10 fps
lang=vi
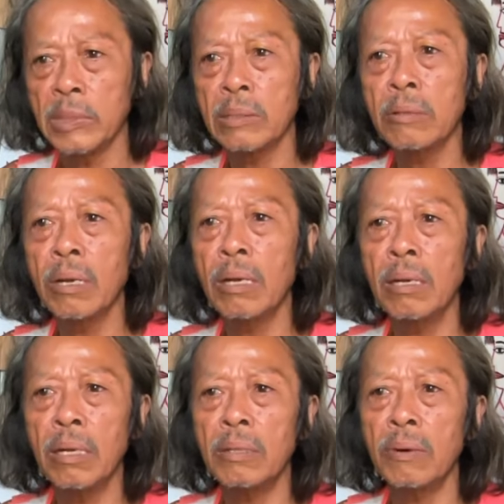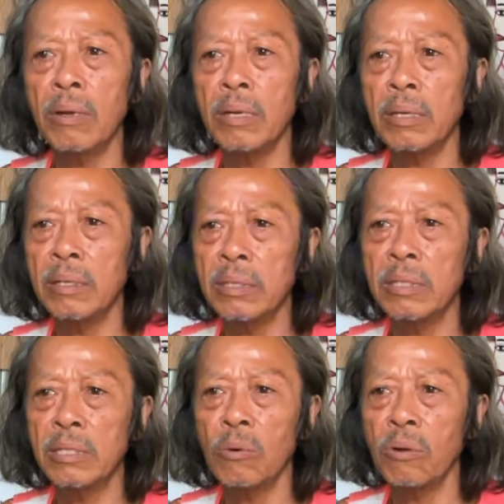như tôi nói
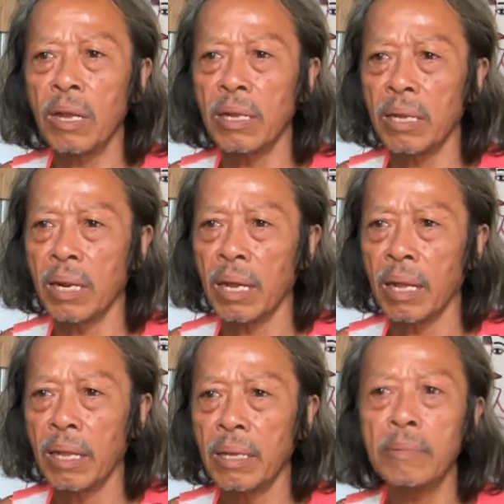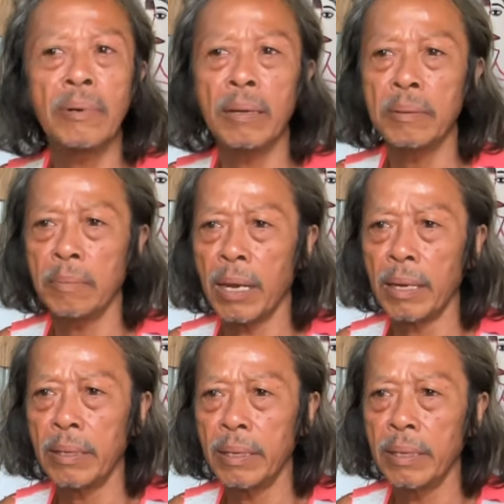với chú nghe gì nè không phải mình
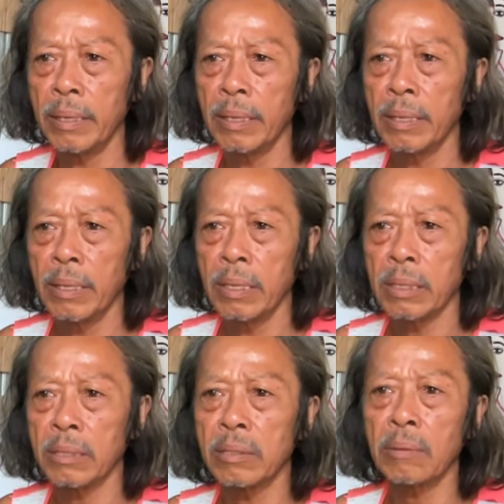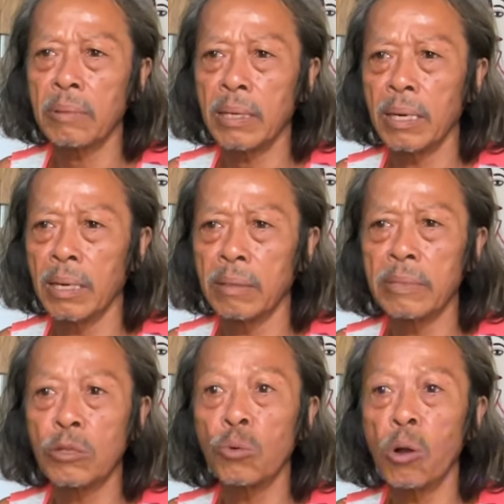bán trong gia đình
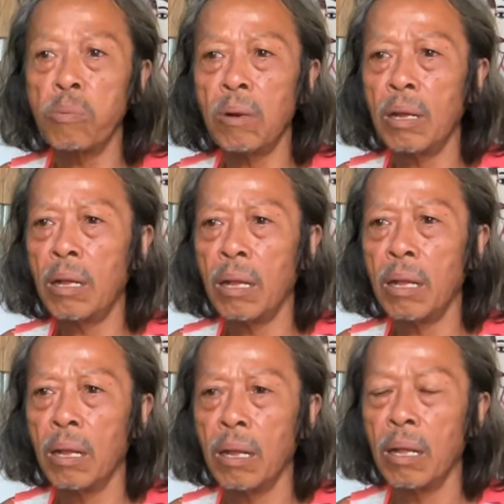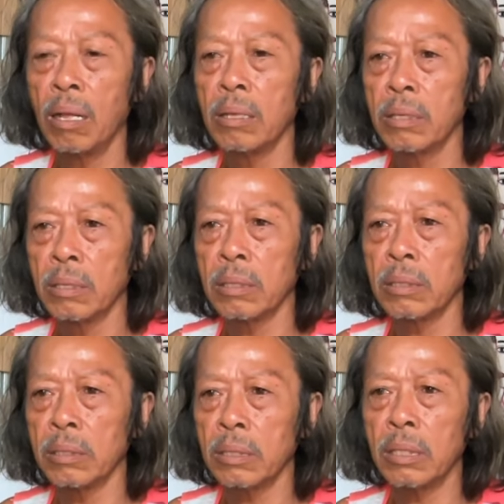với chú út đó dạ
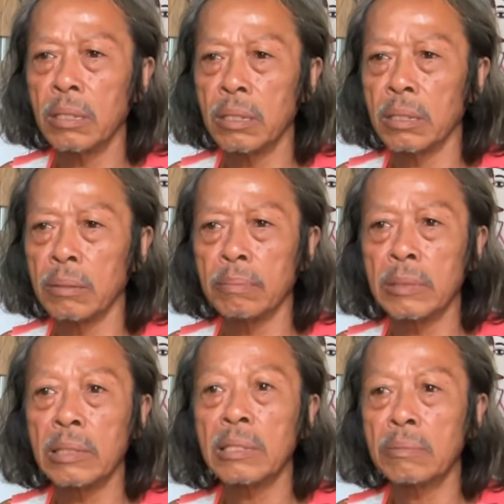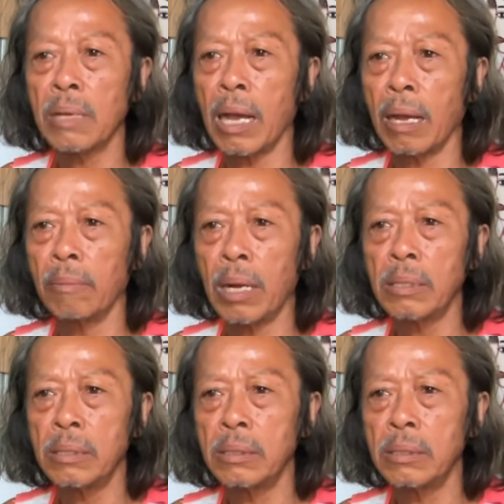rồi cái ờ, ông già không mất